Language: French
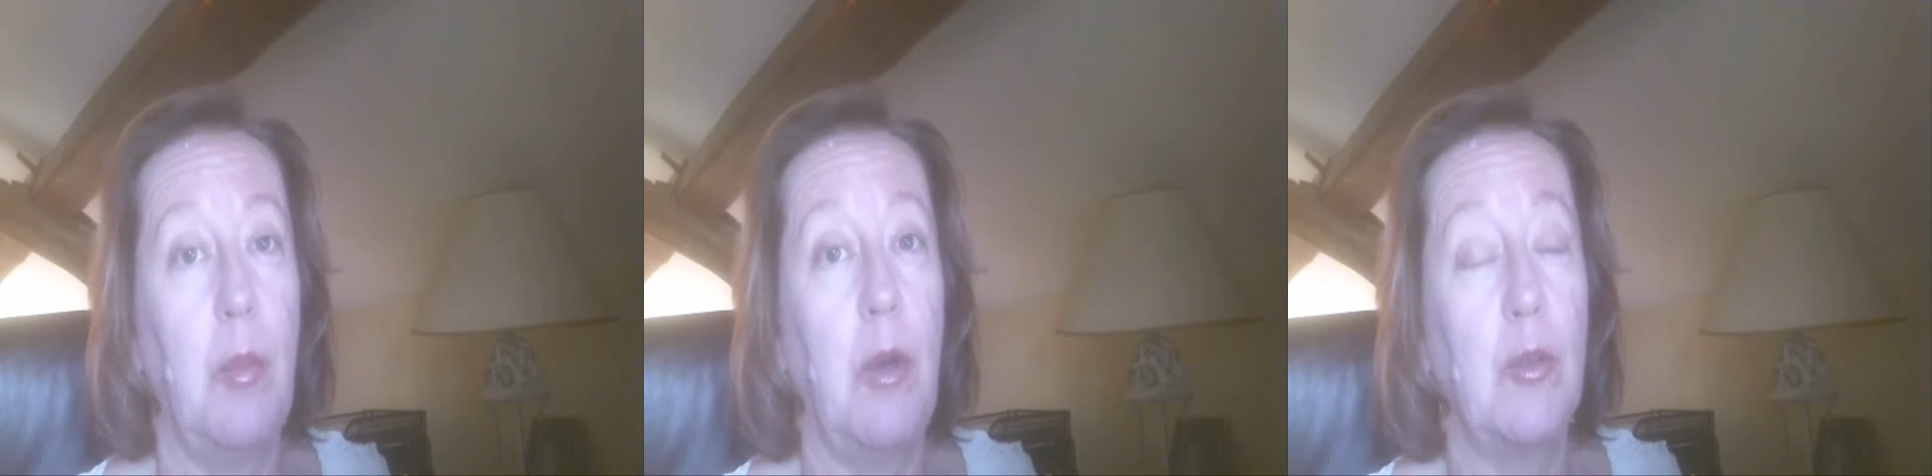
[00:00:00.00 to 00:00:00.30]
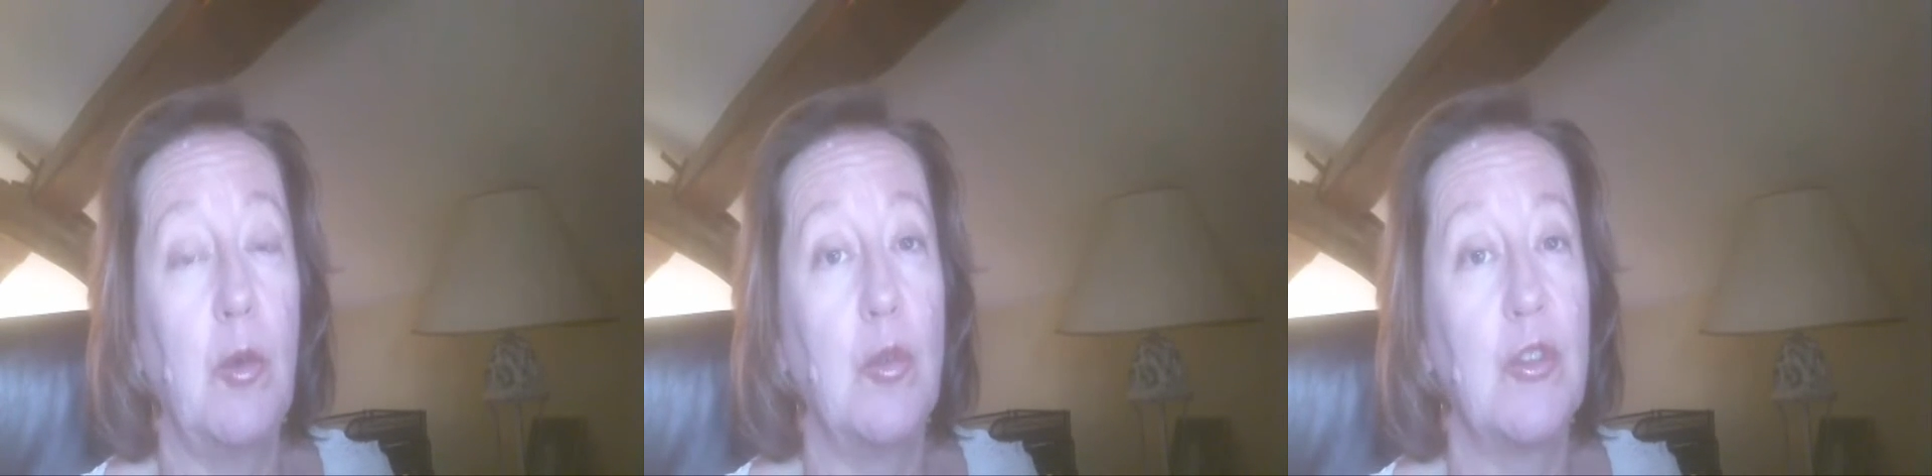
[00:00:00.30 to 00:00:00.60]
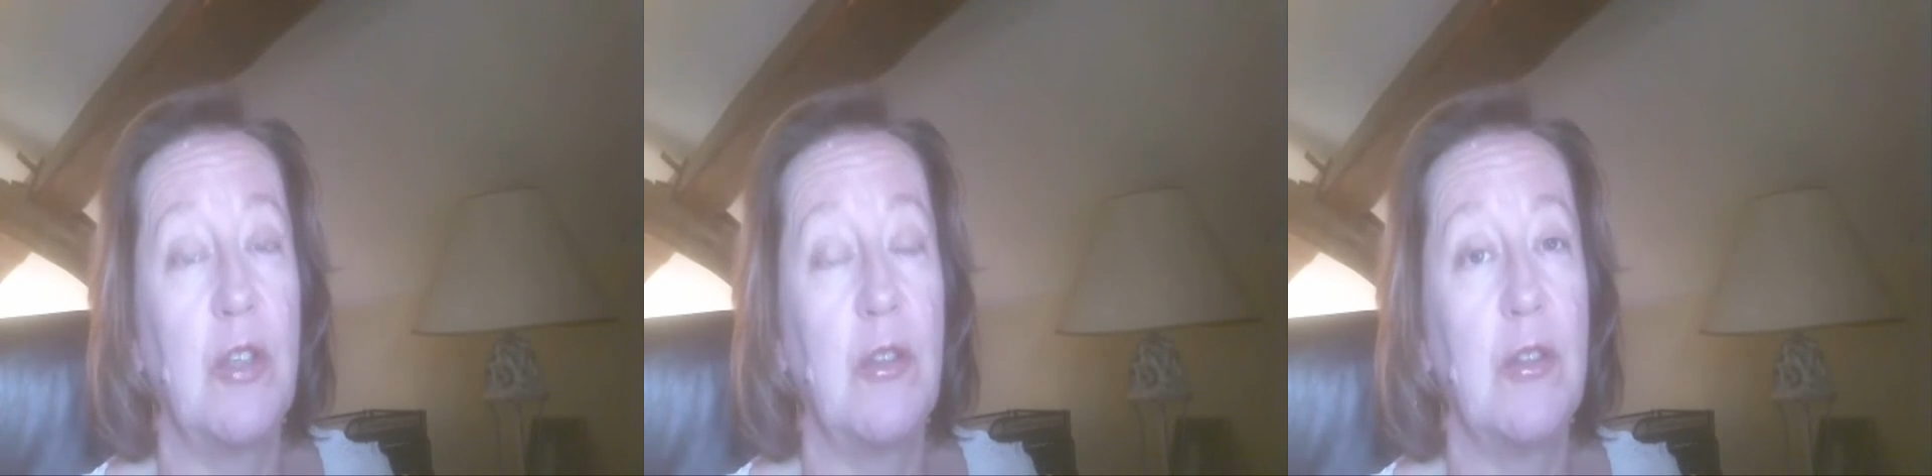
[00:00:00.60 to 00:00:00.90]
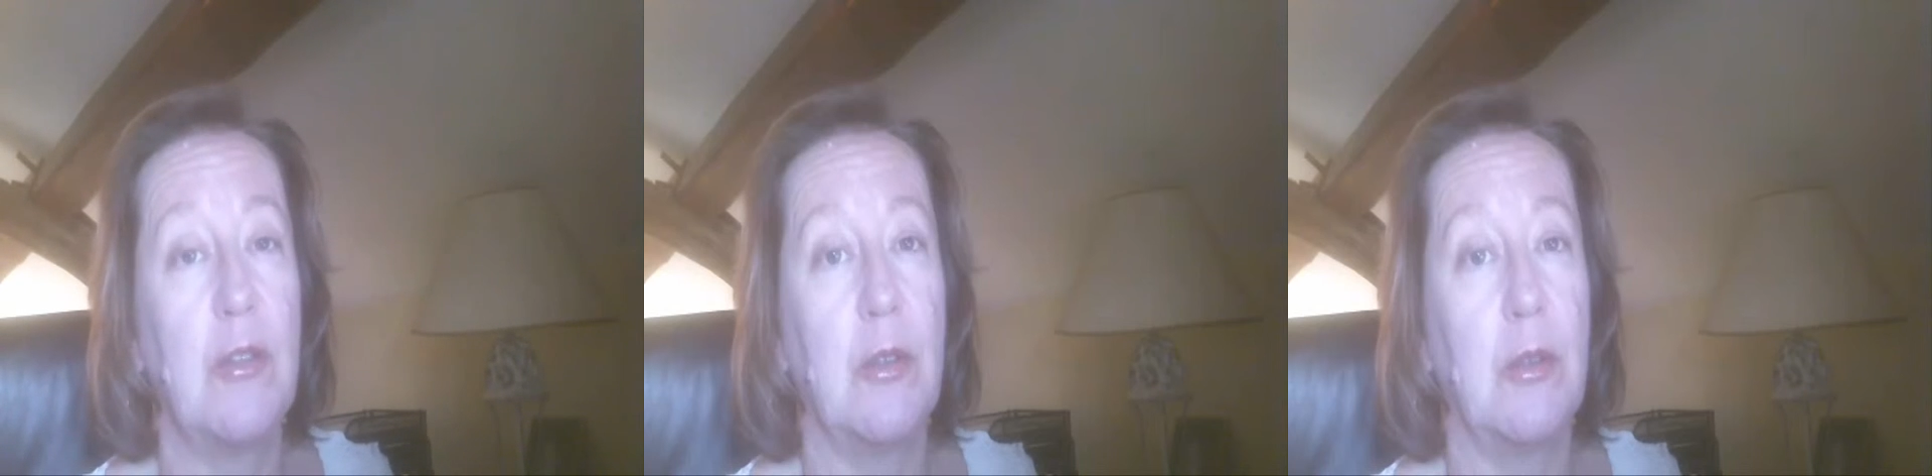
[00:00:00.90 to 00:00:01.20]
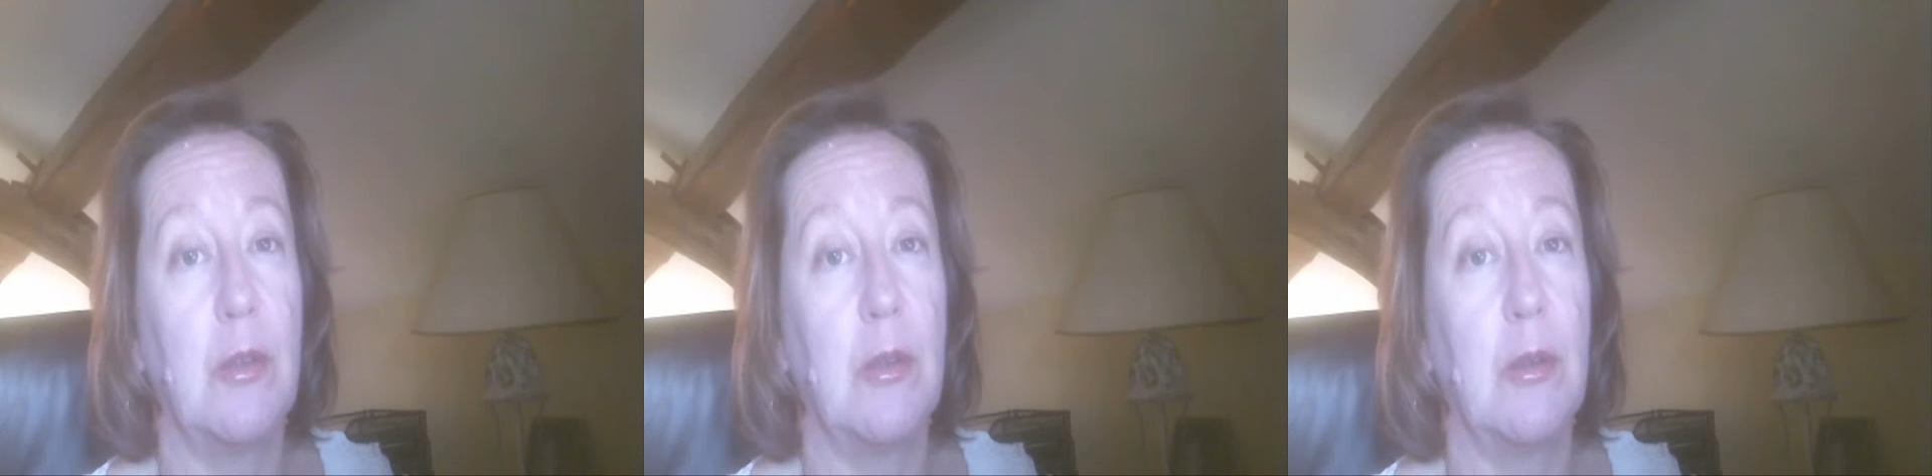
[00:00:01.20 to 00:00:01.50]
prendre conscience
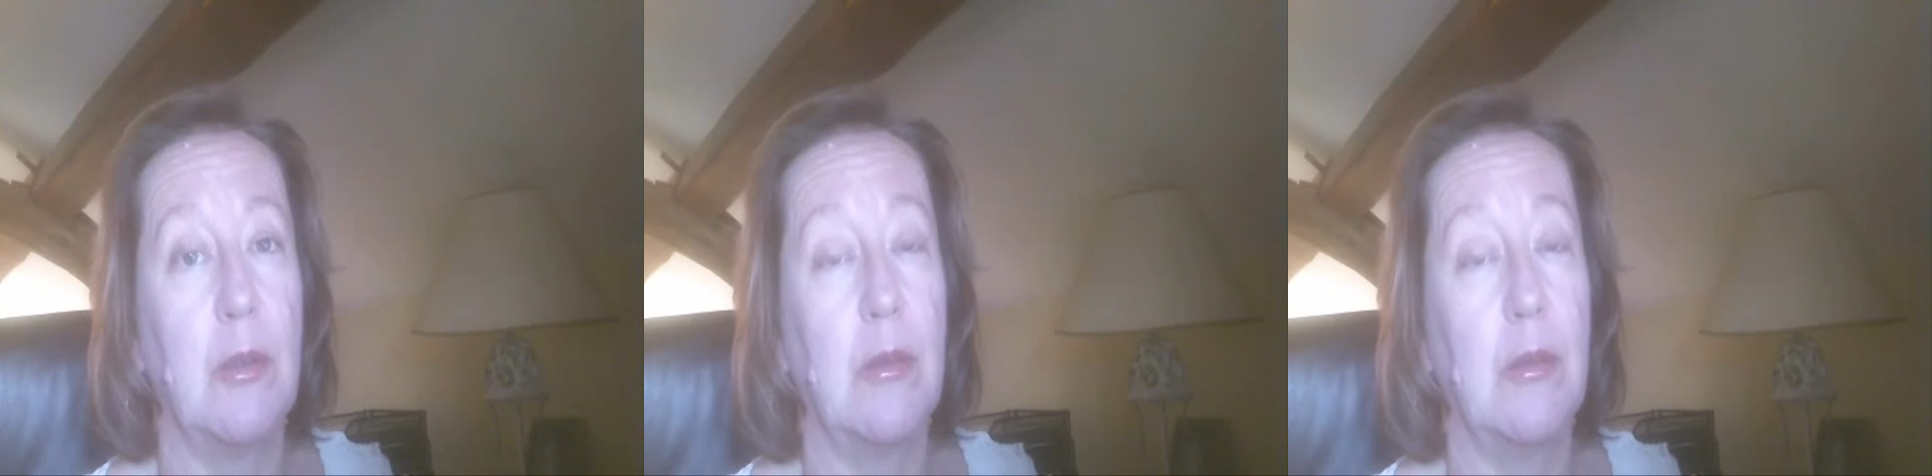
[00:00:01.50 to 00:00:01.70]
de,